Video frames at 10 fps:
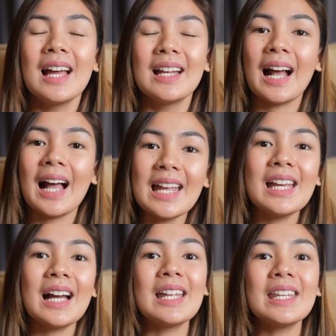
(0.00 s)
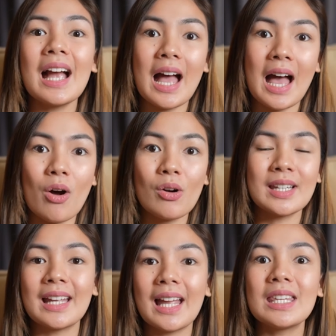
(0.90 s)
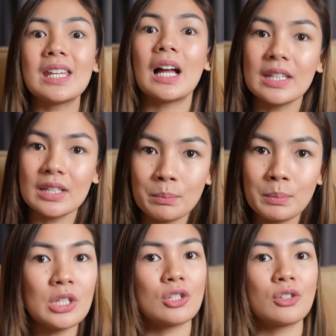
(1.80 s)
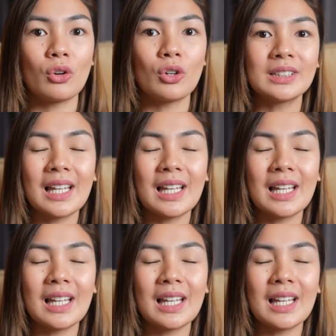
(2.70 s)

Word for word: na kanya-kanyang house and kanya-kanyang beachfront.